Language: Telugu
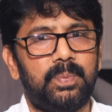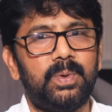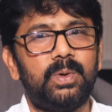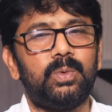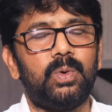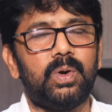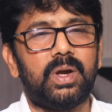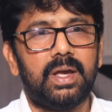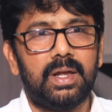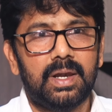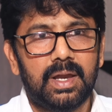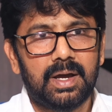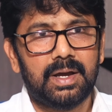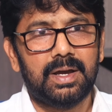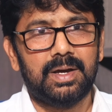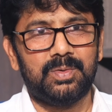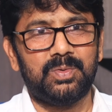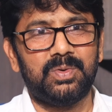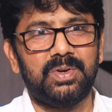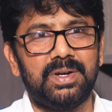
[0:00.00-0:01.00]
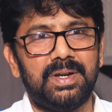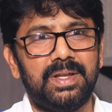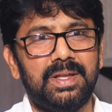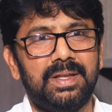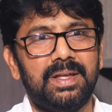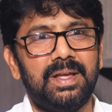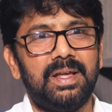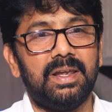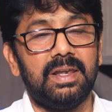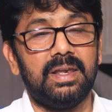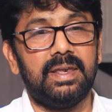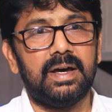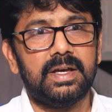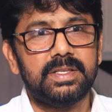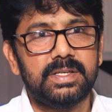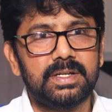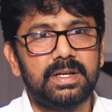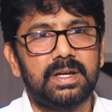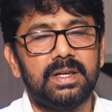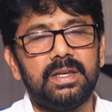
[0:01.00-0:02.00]
ఎప్పుడు ఒకేలాగా ఉండి
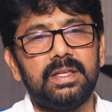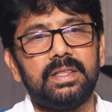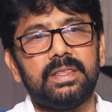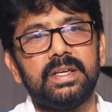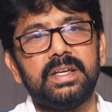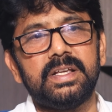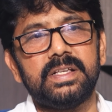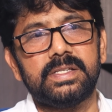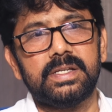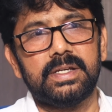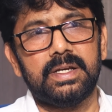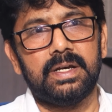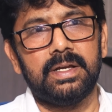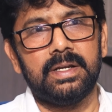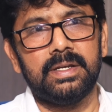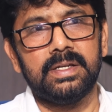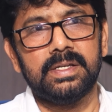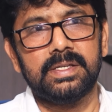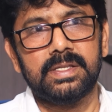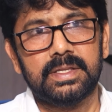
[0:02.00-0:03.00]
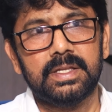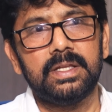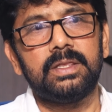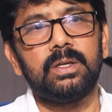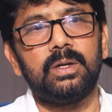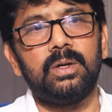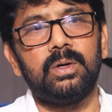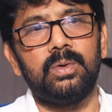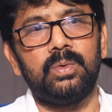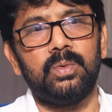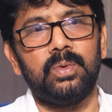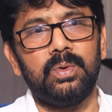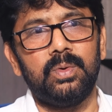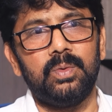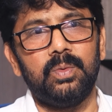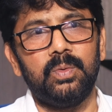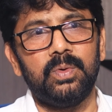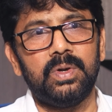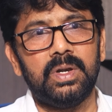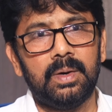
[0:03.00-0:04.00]
లాజికల్లీ థింక్ చేయగలిగిన స్థితిలో
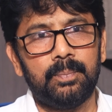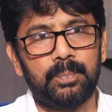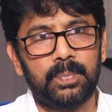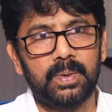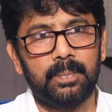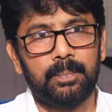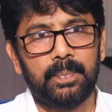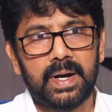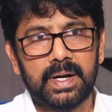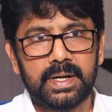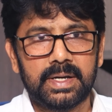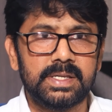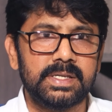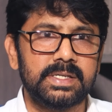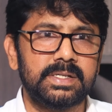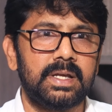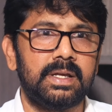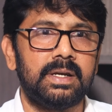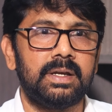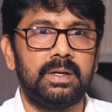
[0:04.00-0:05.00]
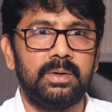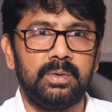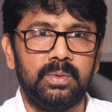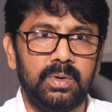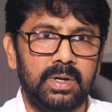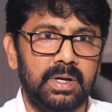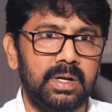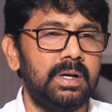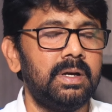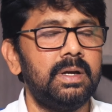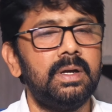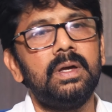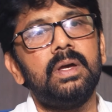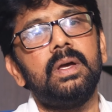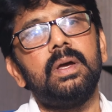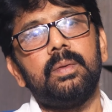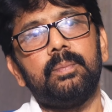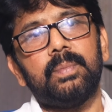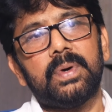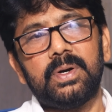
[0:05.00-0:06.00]
ఉన్నప్పుడు పాటించడానికి అనుగుణంగా
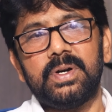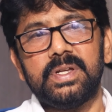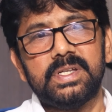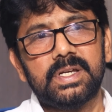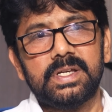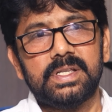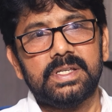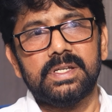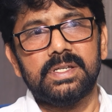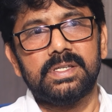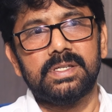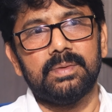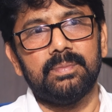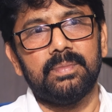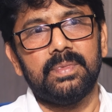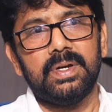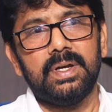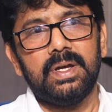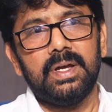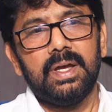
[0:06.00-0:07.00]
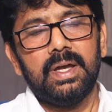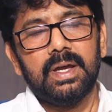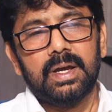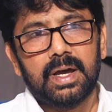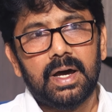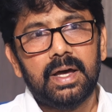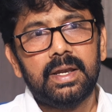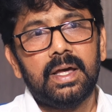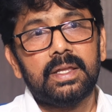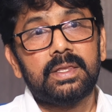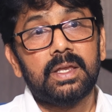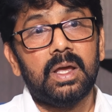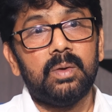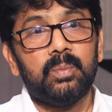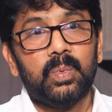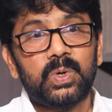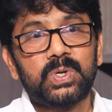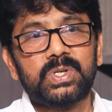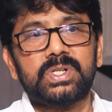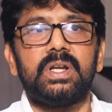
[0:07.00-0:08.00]
మనం డిజైన్ చేసాం కానీ అతను
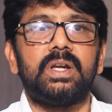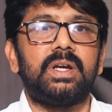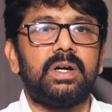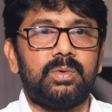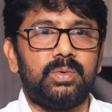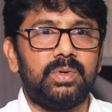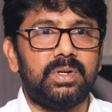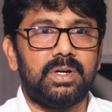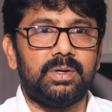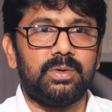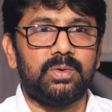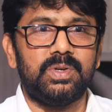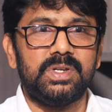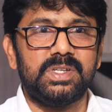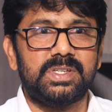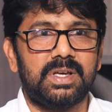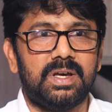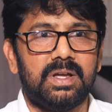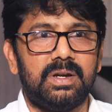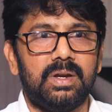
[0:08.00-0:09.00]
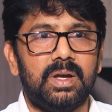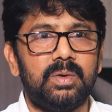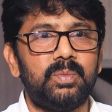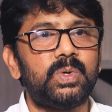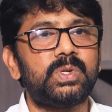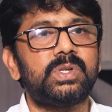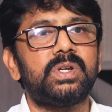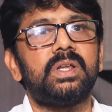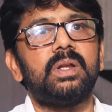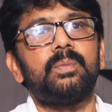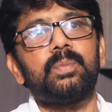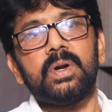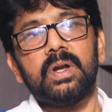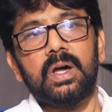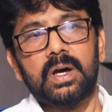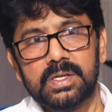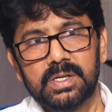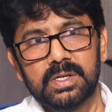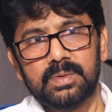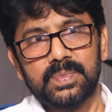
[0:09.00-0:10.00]
ఎమోషనల్గా ఉంటాడు కొన్నిసార్లు ఎమోషనల్
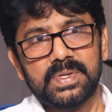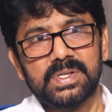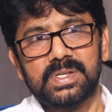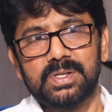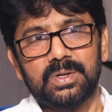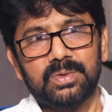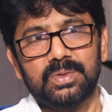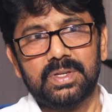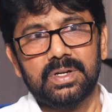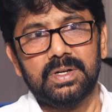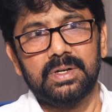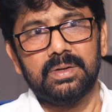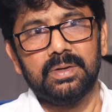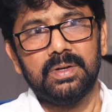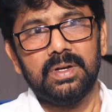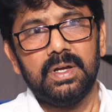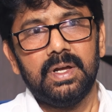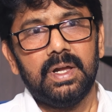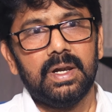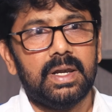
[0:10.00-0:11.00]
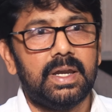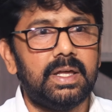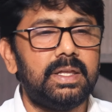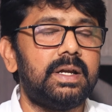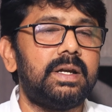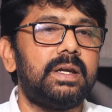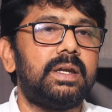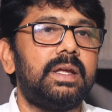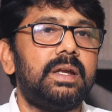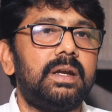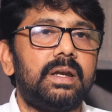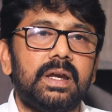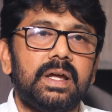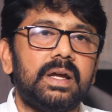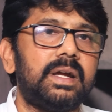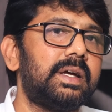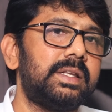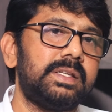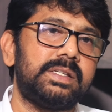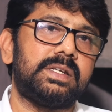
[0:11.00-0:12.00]
అయినప్పుడు లాజిక్ మిస్ అవుతాడు లేదంటే ఈ
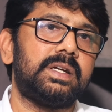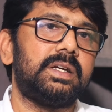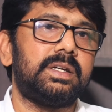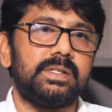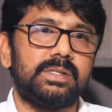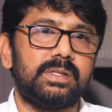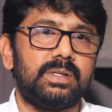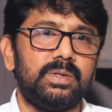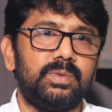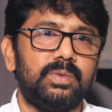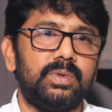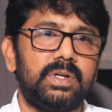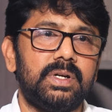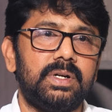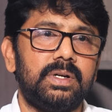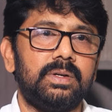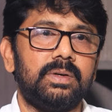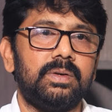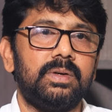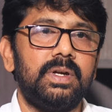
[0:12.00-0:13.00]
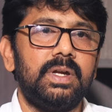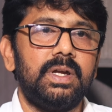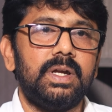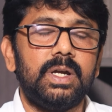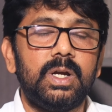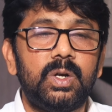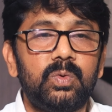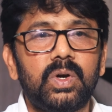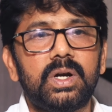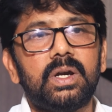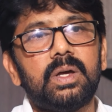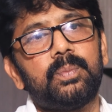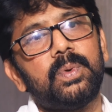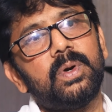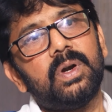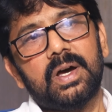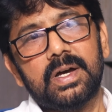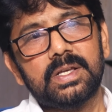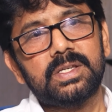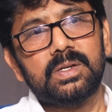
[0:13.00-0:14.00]
డ్రంకెన్ స్టేటస్లో ఉంటాడు
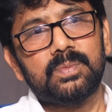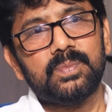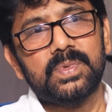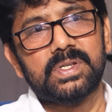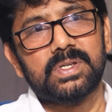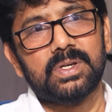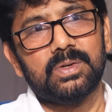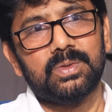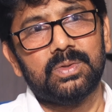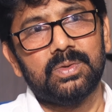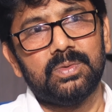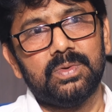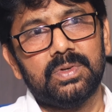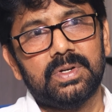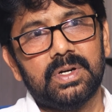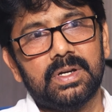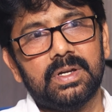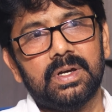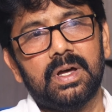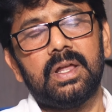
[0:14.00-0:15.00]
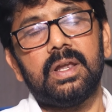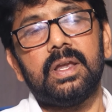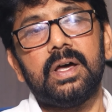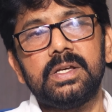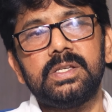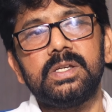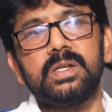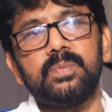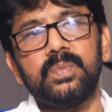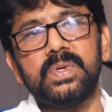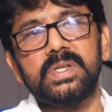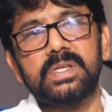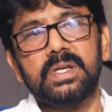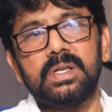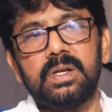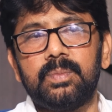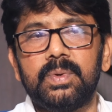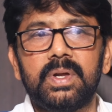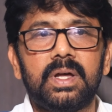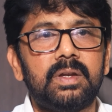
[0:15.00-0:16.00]
ఇటువంటప్పుడు లాజిక్ మిస్ అవుతూ ఉంటాడు ఆ లాజిక్ మిస్
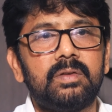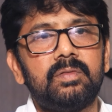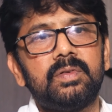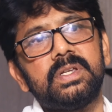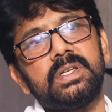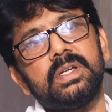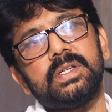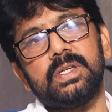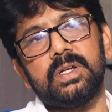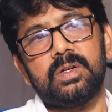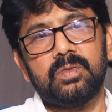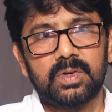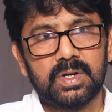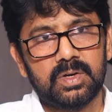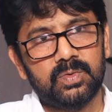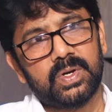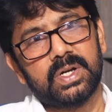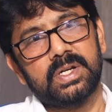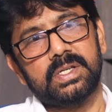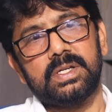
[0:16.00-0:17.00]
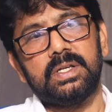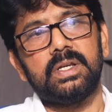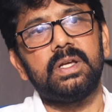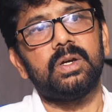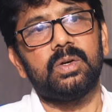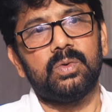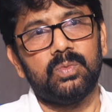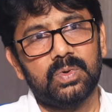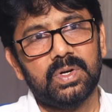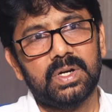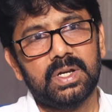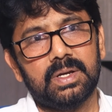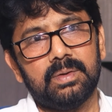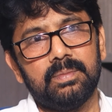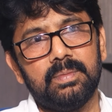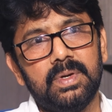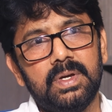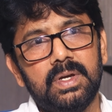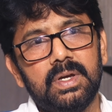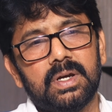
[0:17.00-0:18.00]
అయినప్పుడు అటువంటి చేసేటువంటి అవకాశాలే ఎక్కువ ఉంటాయి
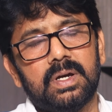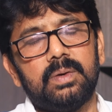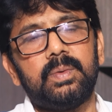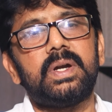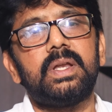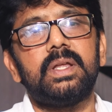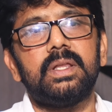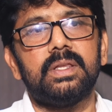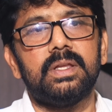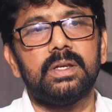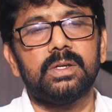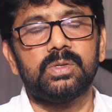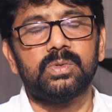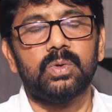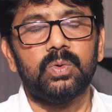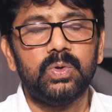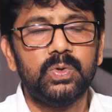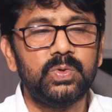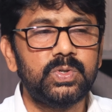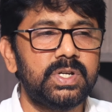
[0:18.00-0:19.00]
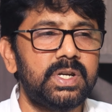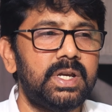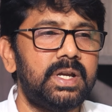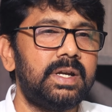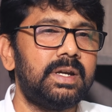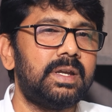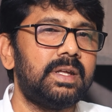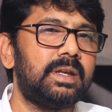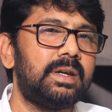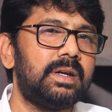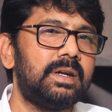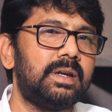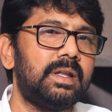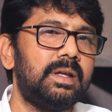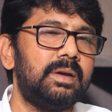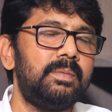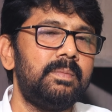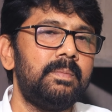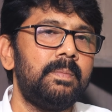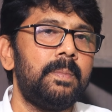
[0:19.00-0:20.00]
కాబట్టి దీనికి సొల్యూషన్ ఏంటి అని
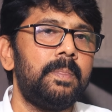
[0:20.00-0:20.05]
అంటే